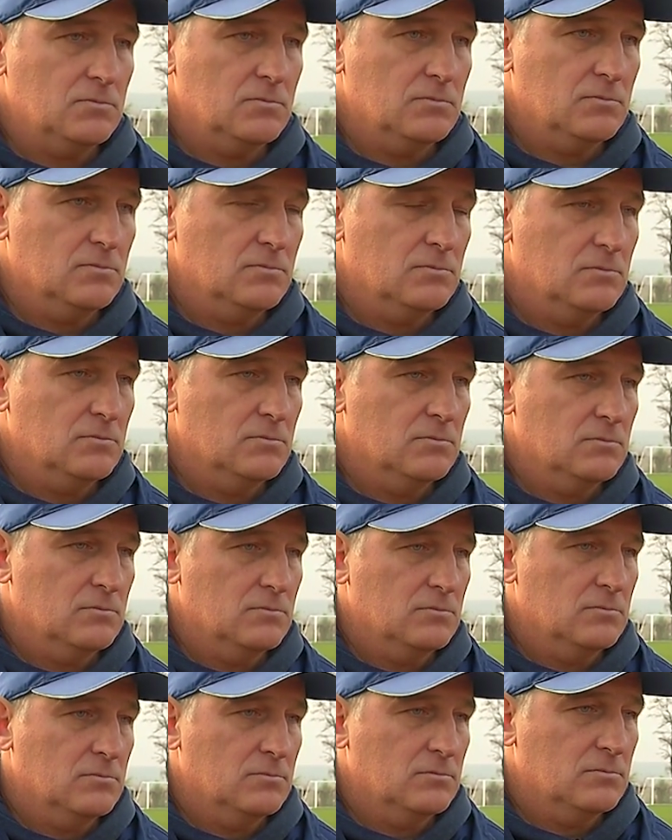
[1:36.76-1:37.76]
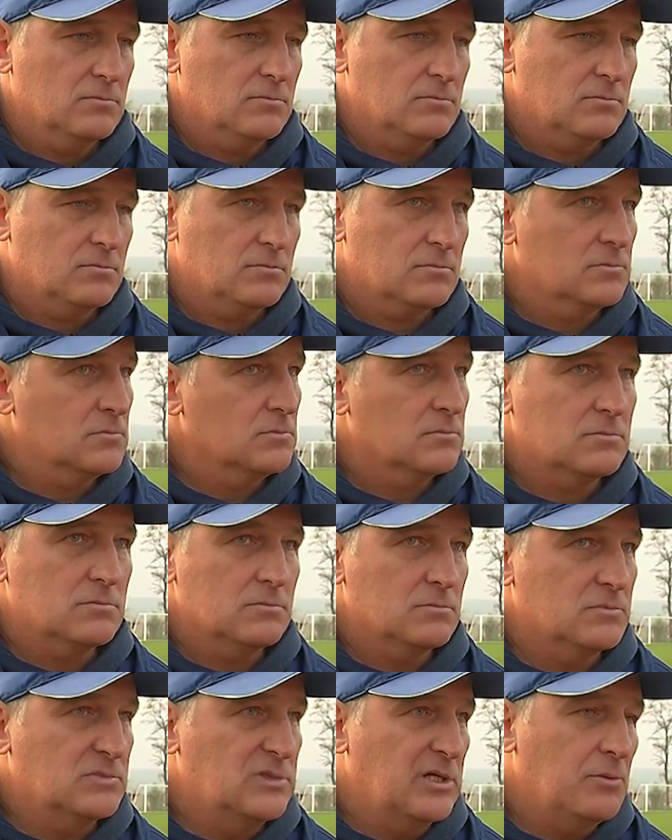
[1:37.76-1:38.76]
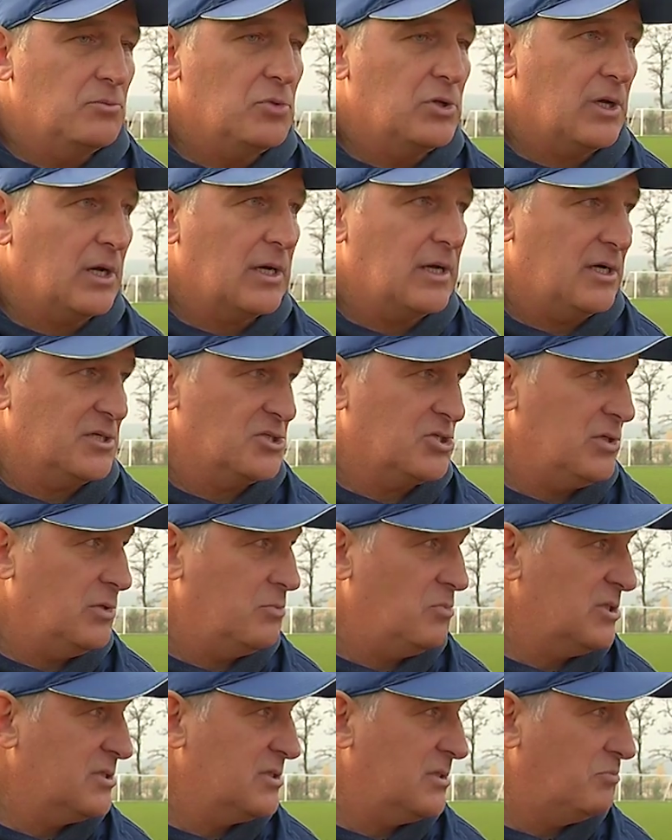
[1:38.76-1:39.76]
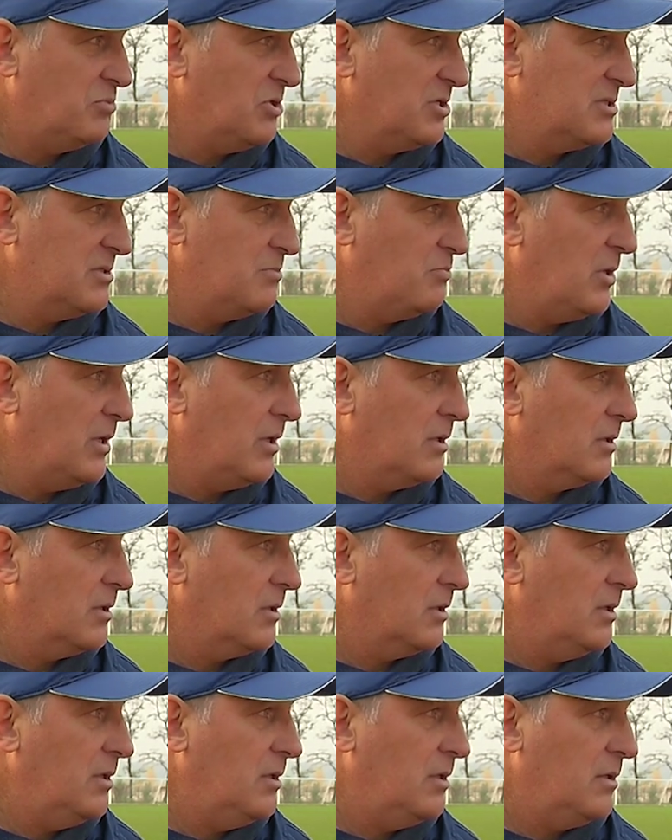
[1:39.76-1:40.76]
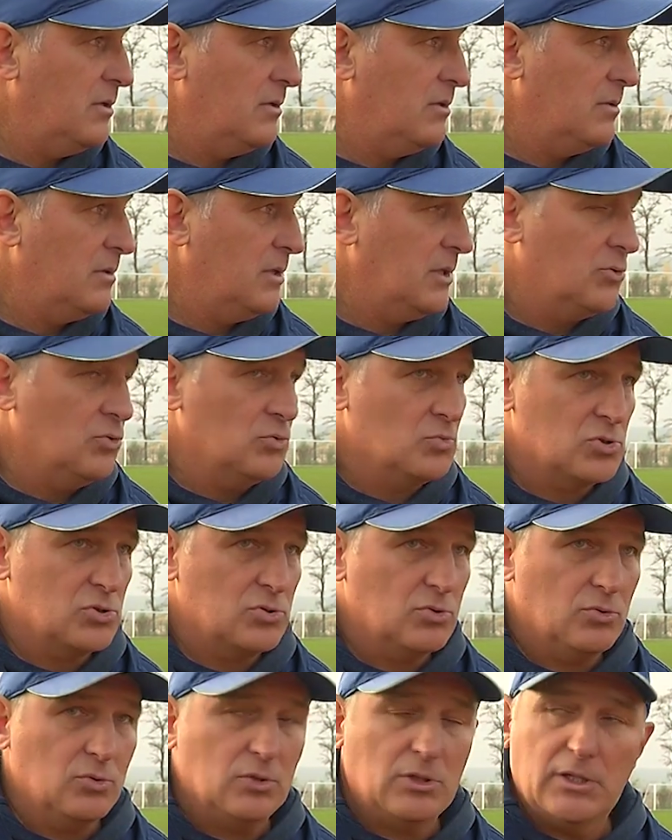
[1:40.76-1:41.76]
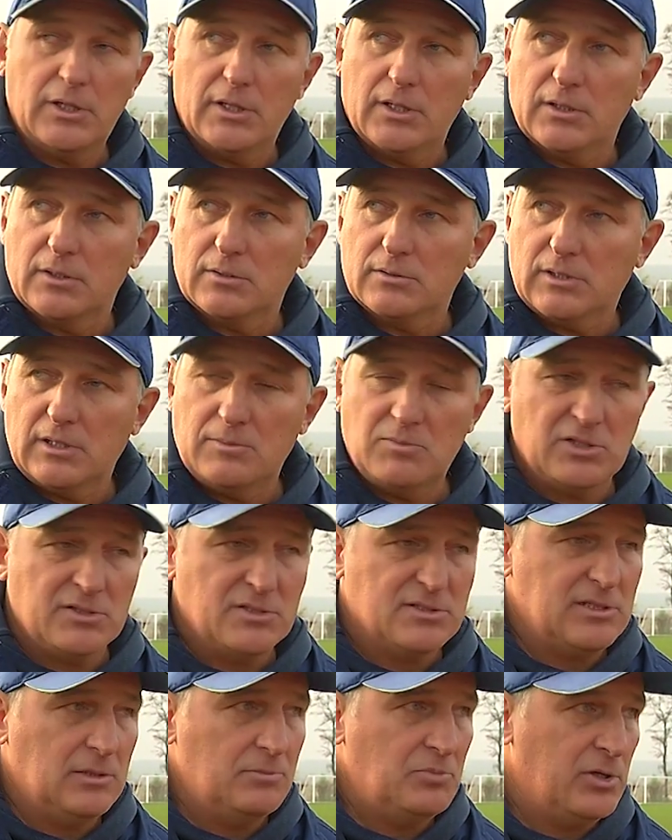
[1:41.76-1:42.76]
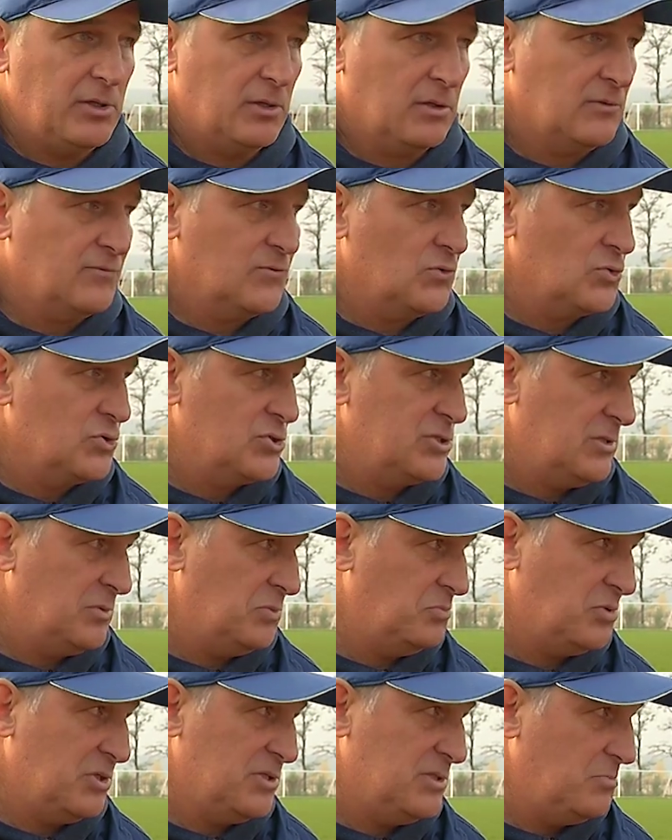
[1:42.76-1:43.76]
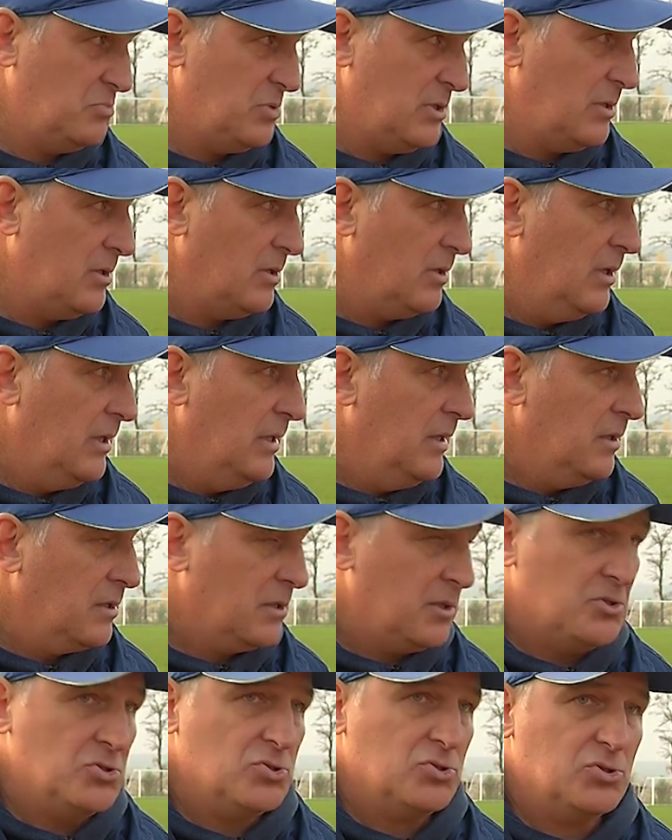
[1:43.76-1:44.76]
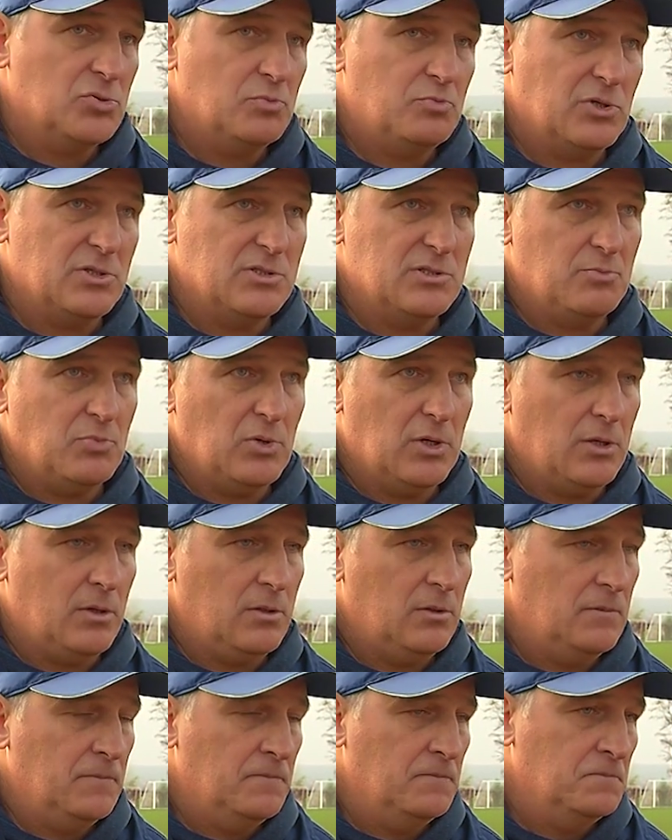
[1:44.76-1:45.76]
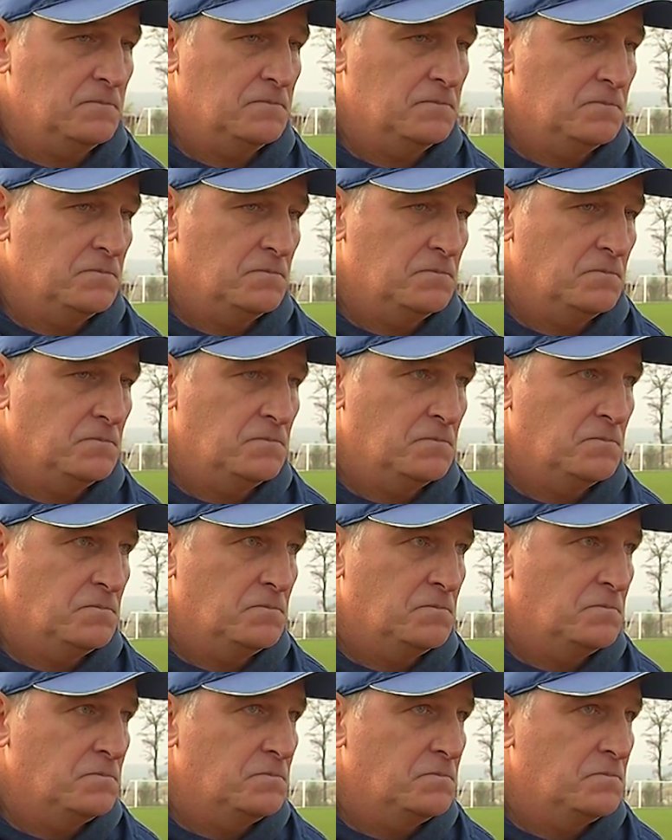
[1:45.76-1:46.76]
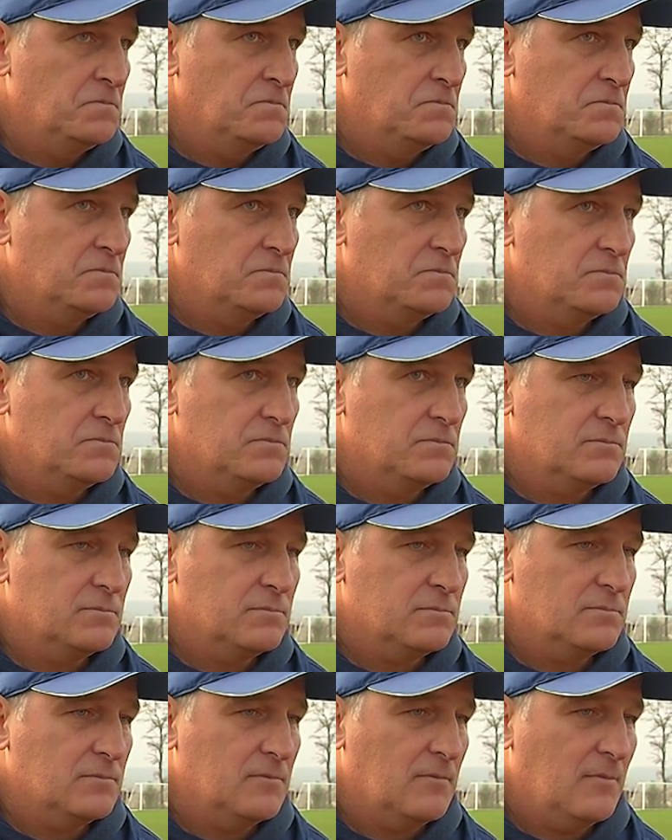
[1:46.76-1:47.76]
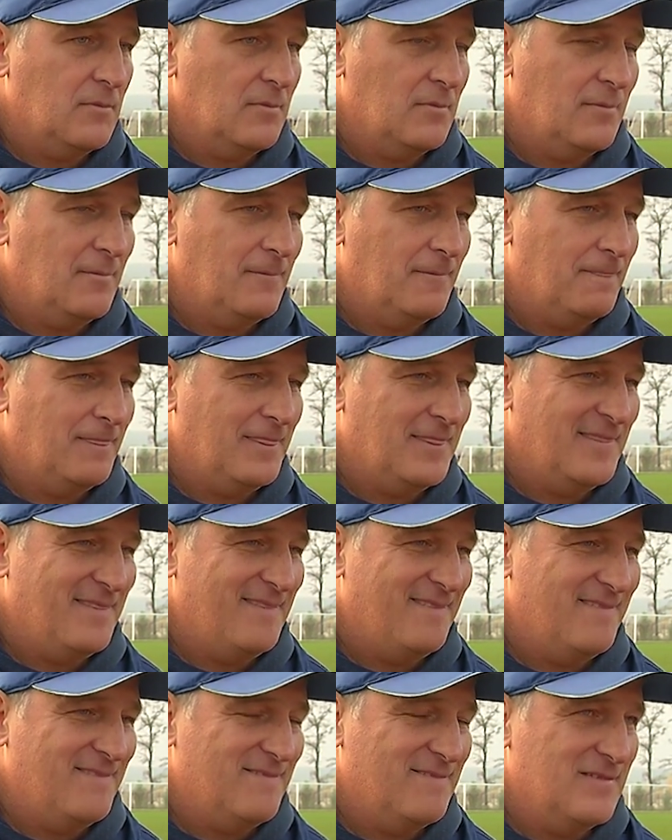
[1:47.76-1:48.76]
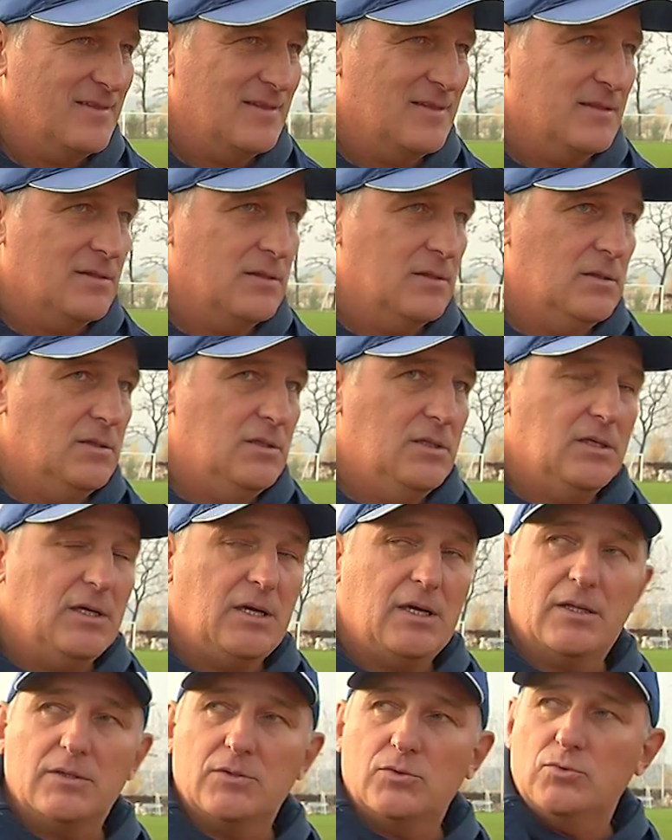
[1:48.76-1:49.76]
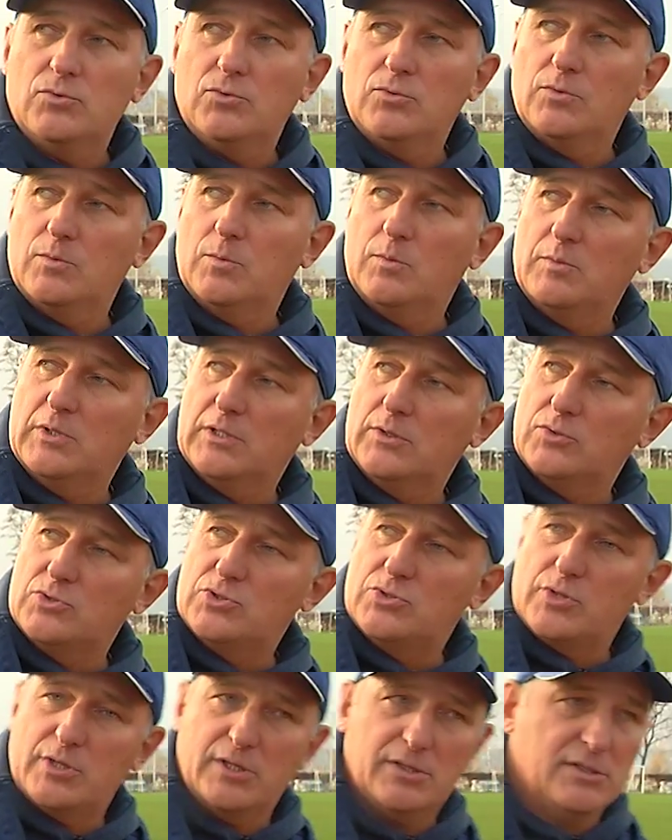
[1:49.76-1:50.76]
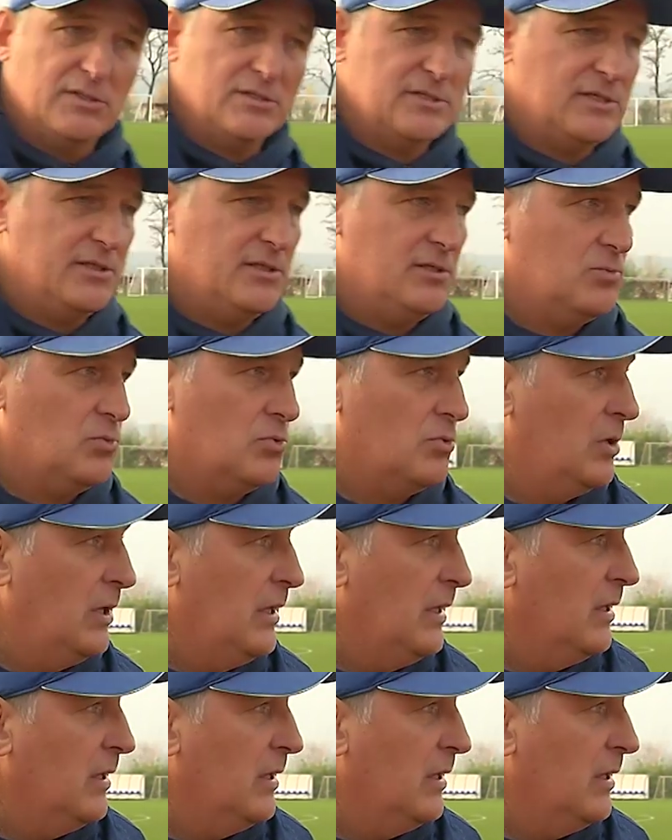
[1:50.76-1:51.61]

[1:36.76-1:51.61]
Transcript: место, это принципиально? Для меня каждое место принципиально. И я думаю, что и для команды соперников тоже самое принципиально. Конечно же, принципиально. Почему заменили Кортнева, э, просто дали Дедовичу доиграть? Да, ну мы очень рады за Диму